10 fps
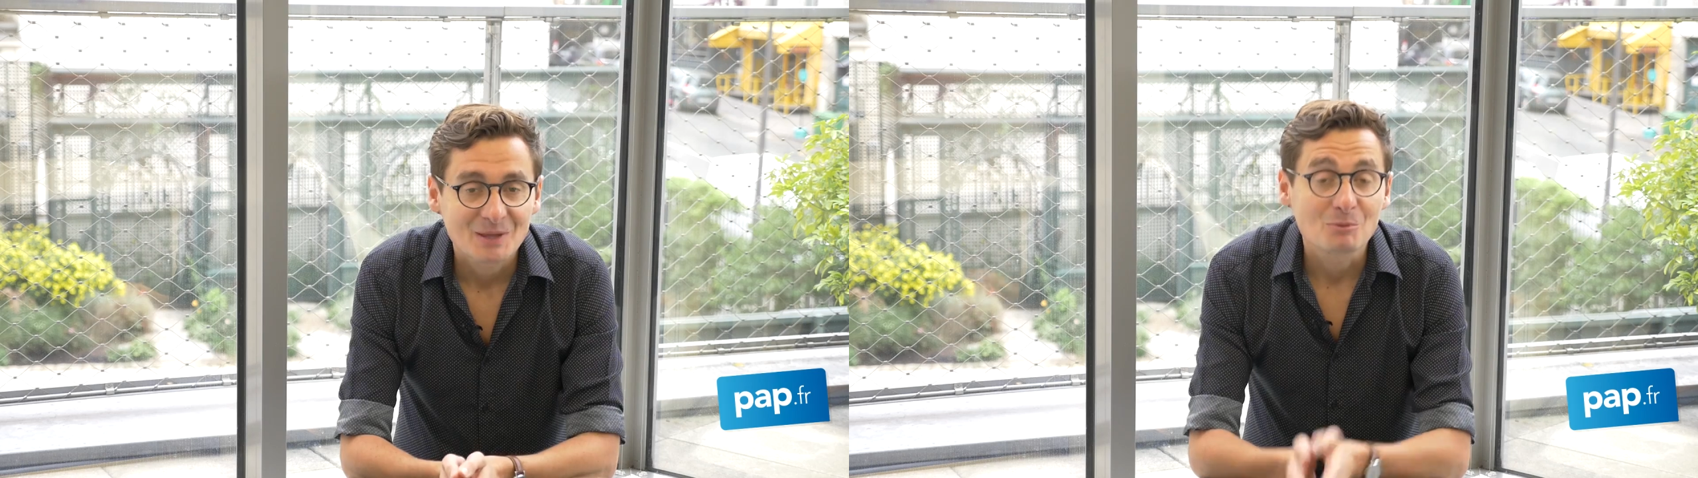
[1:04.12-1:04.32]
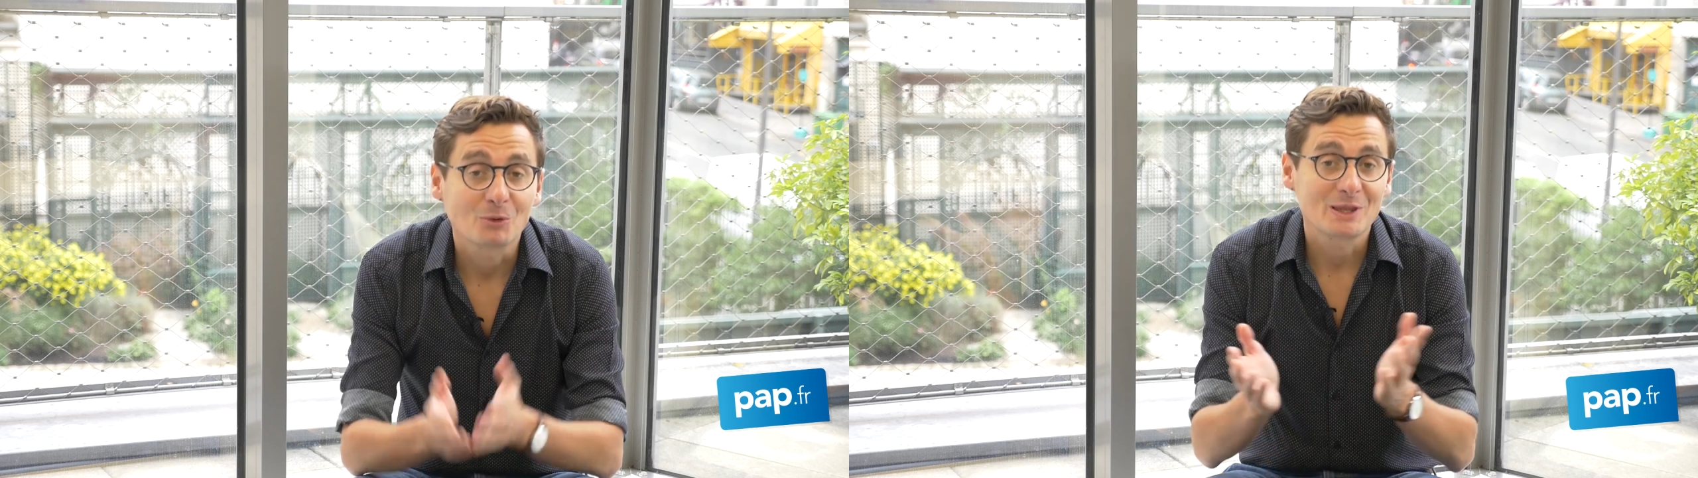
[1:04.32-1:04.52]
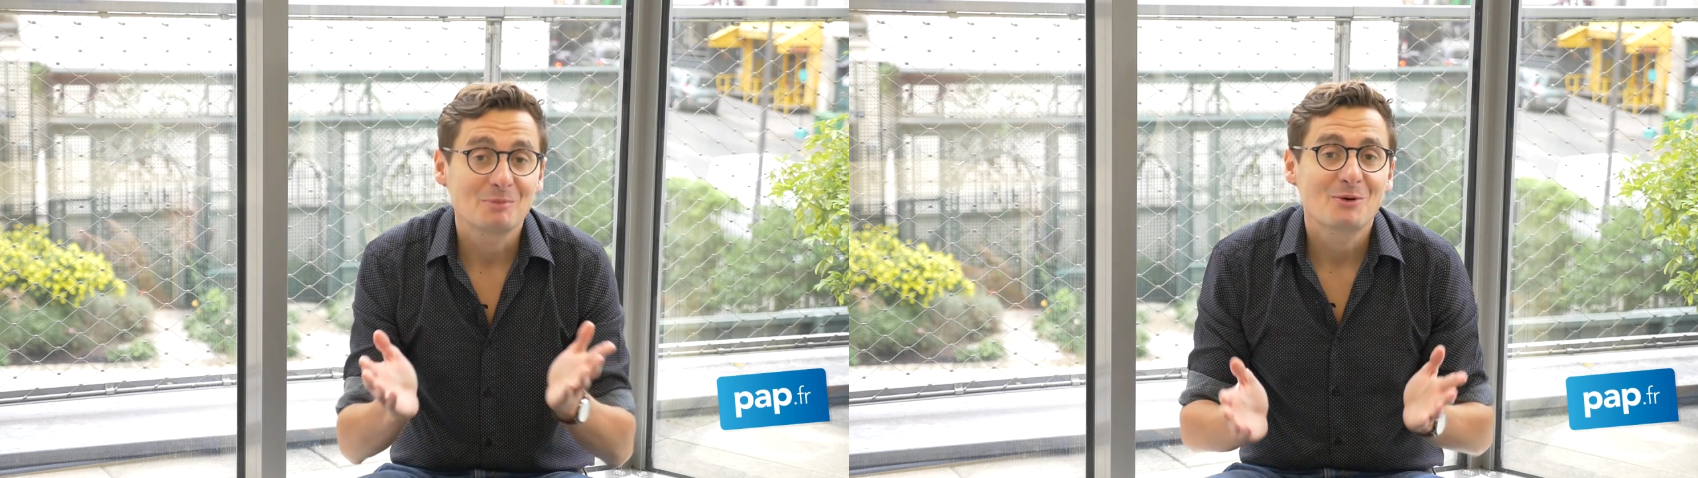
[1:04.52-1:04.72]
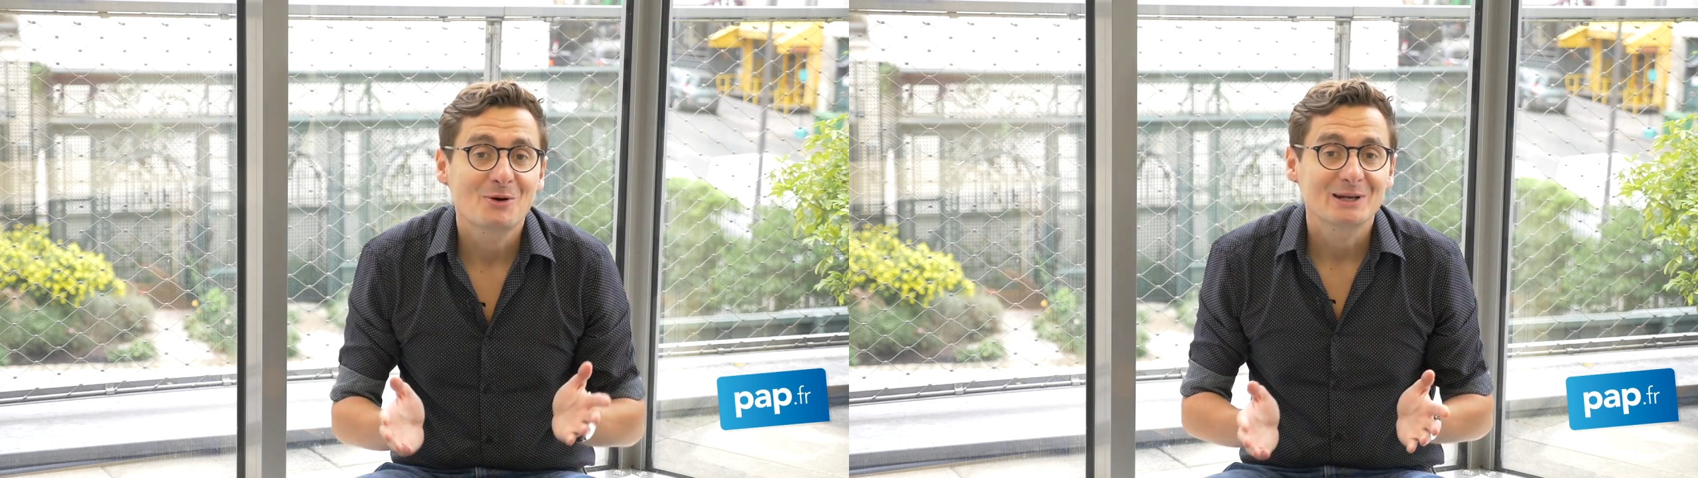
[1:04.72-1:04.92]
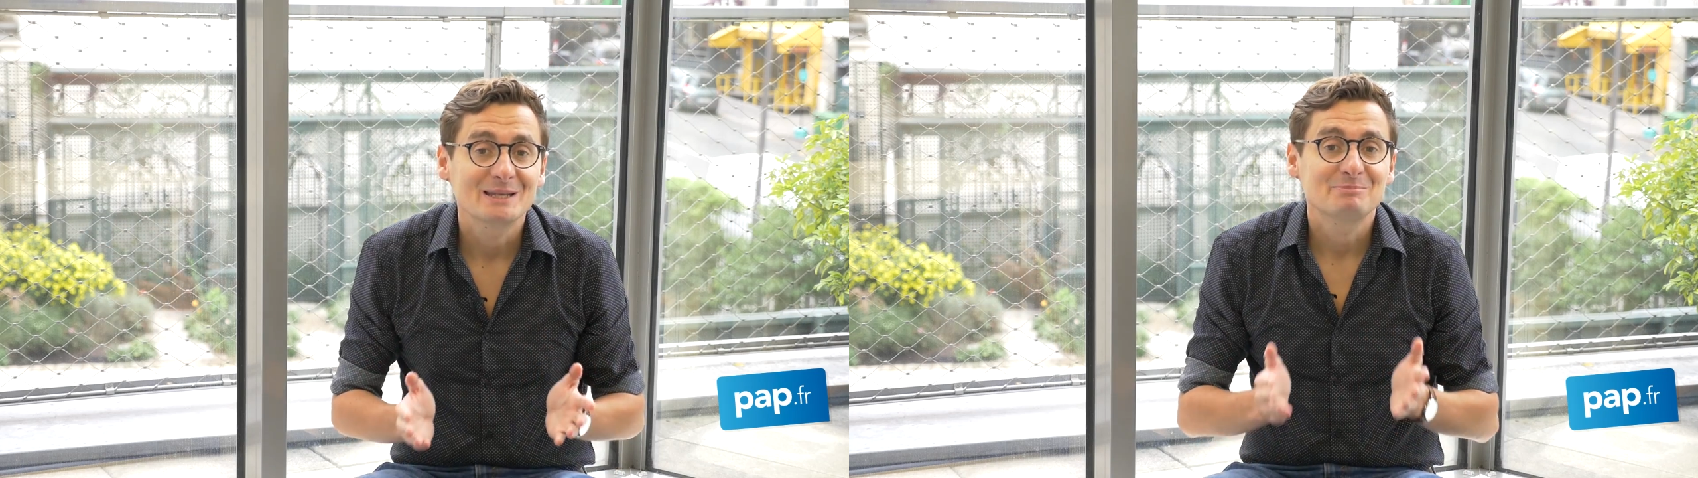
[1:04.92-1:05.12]
Bon,
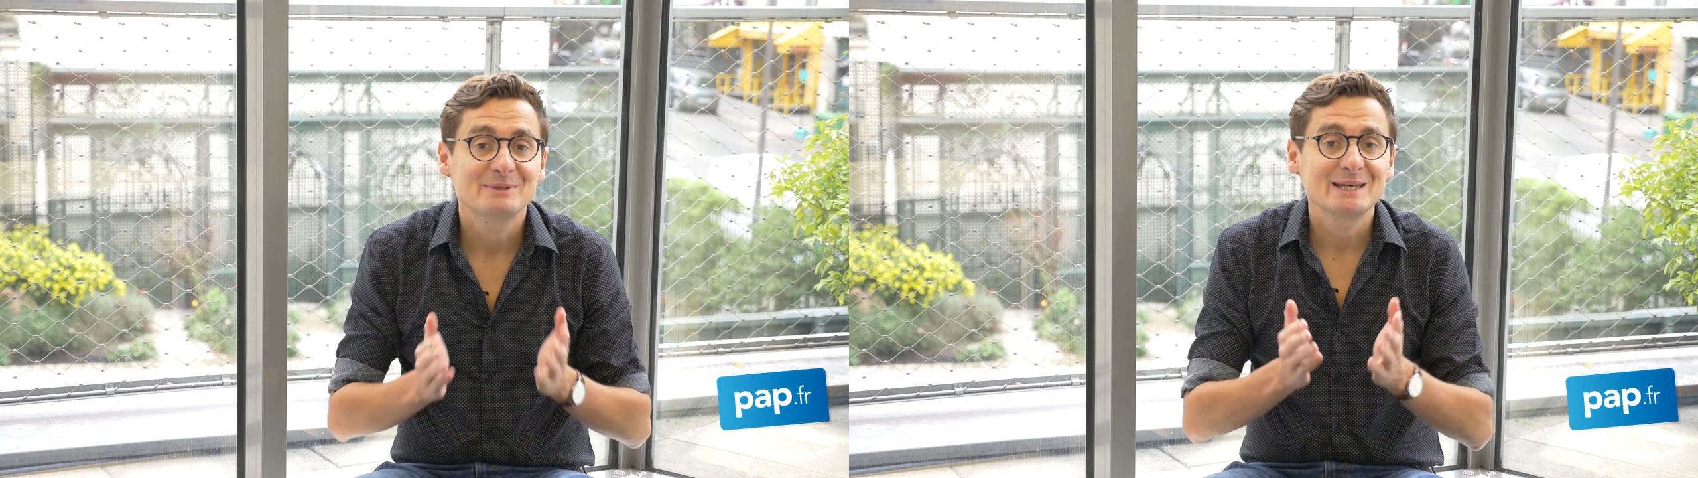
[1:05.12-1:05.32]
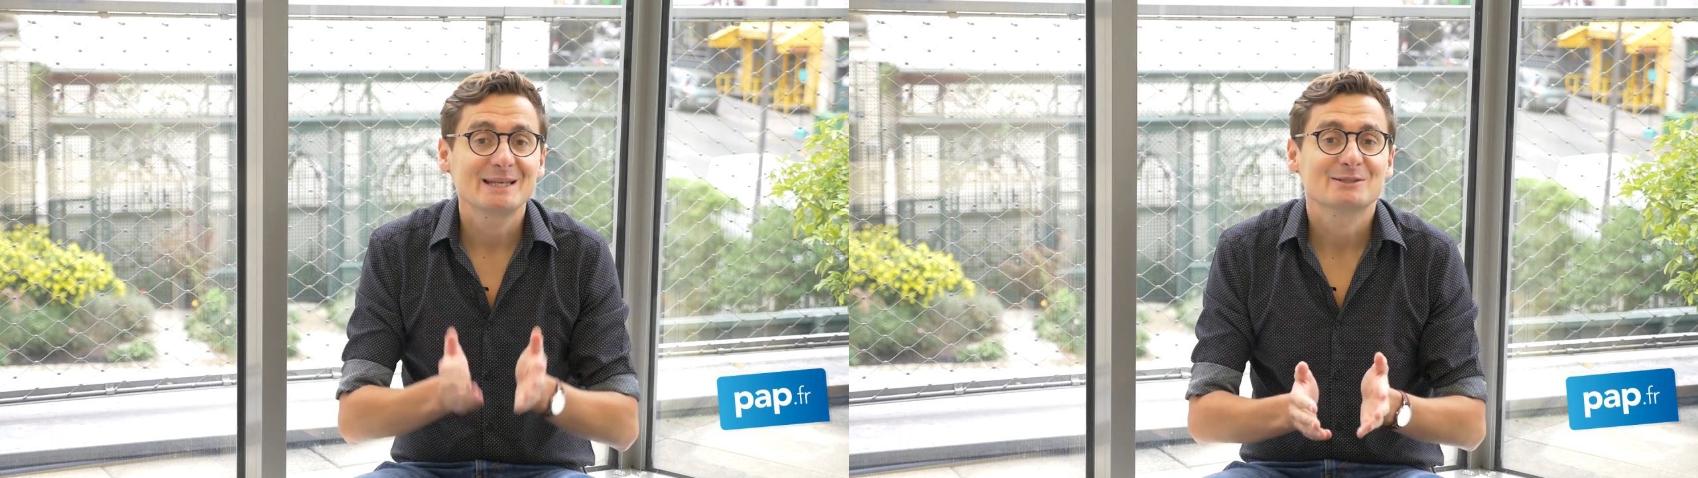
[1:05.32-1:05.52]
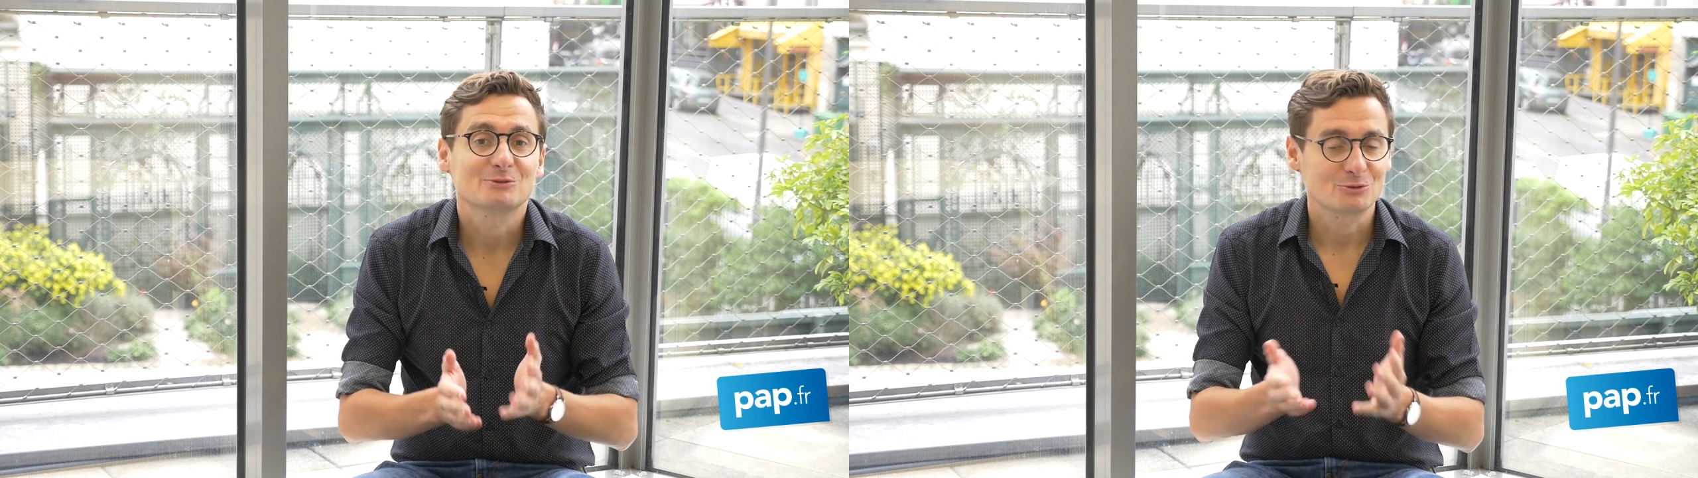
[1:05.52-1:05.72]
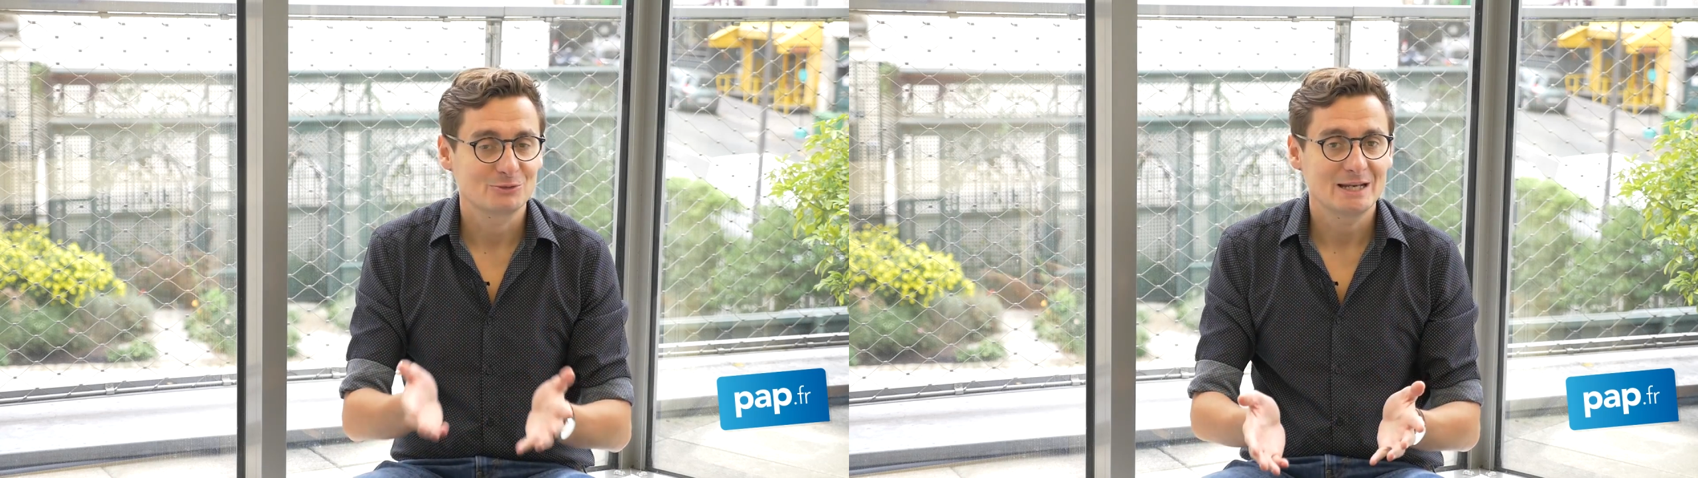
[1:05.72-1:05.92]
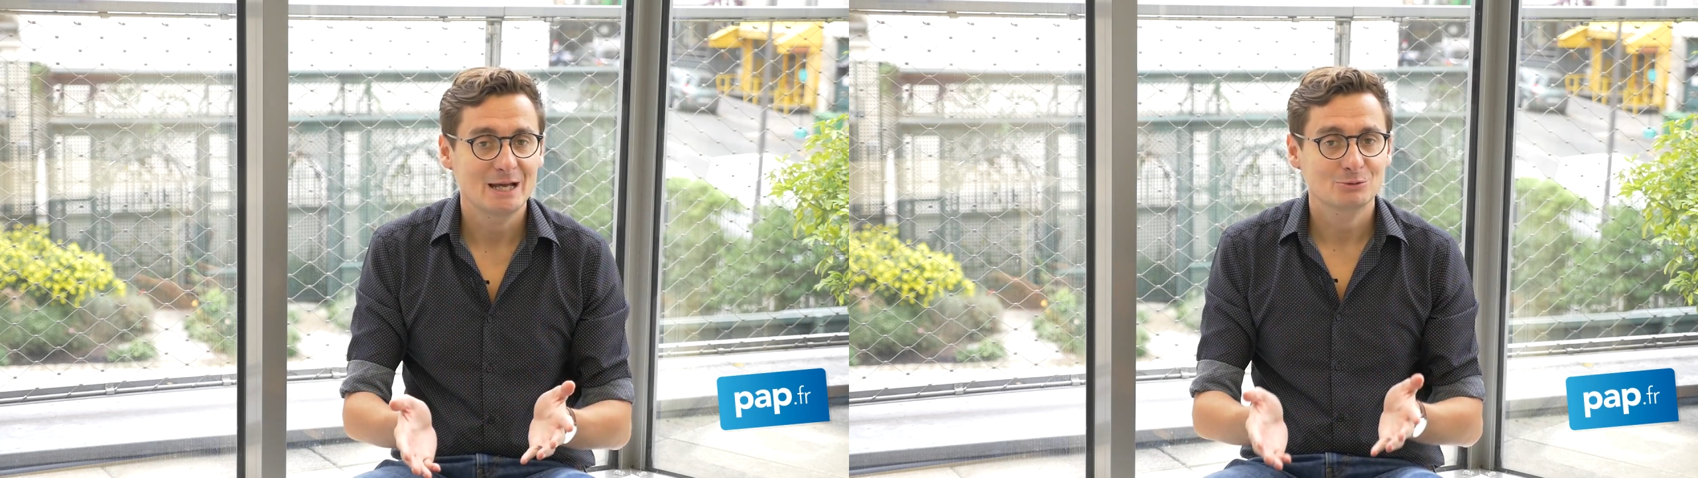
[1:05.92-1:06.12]
d'abord, les pièces en
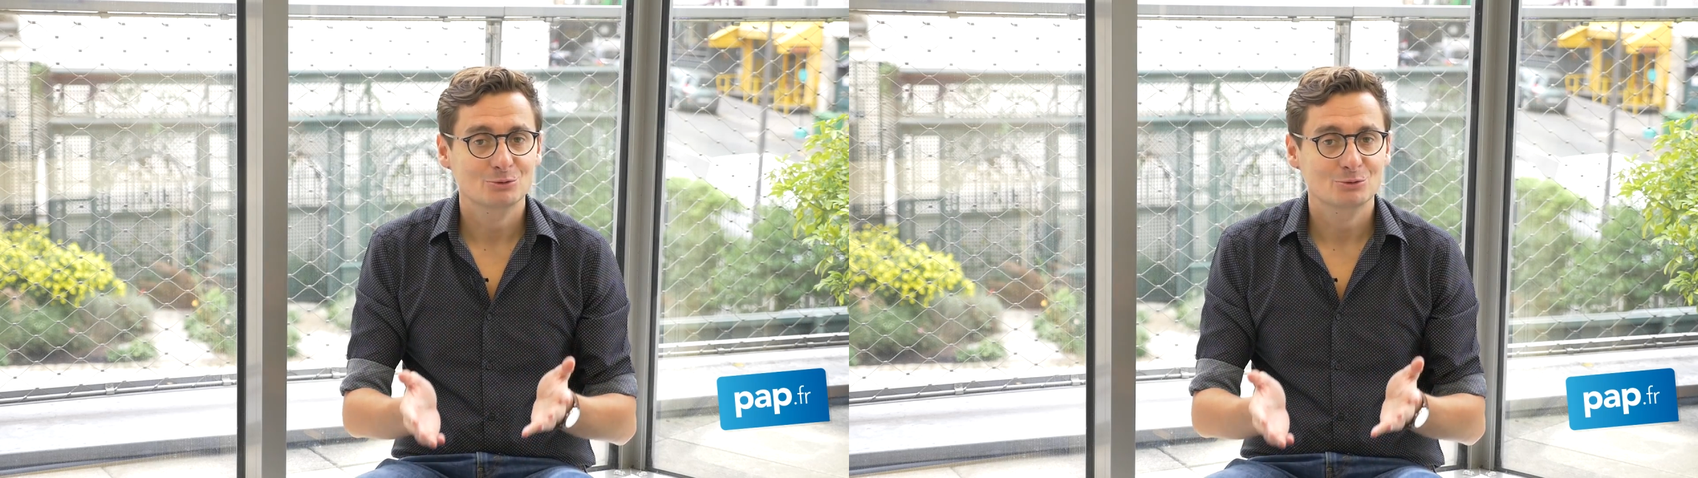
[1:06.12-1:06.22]
enfilade,